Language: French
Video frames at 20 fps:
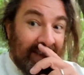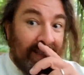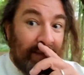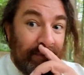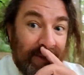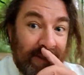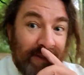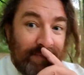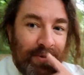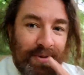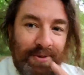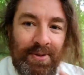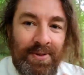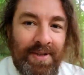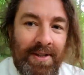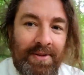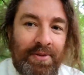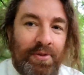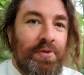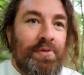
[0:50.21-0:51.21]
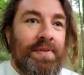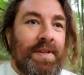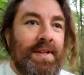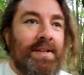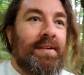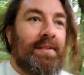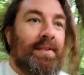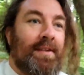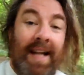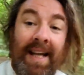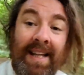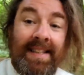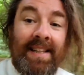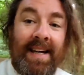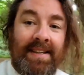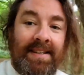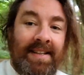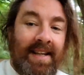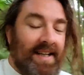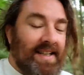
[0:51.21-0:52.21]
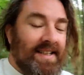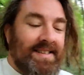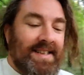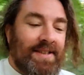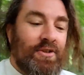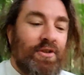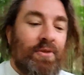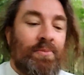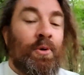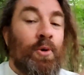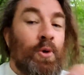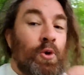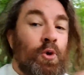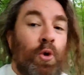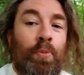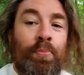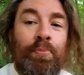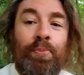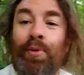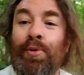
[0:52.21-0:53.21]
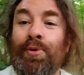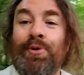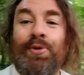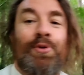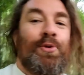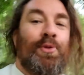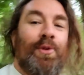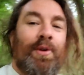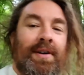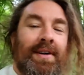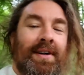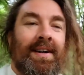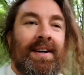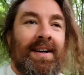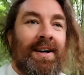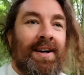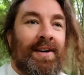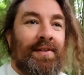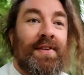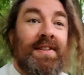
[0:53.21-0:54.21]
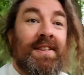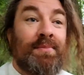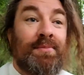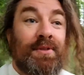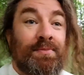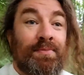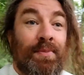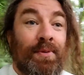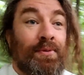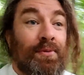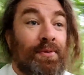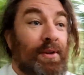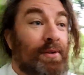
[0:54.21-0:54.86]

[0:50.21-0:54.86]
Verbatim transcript: c'est un petit spot qu'on a trouvé euh, l'année dernière, exactement jour pour jour. En fait, un petit spot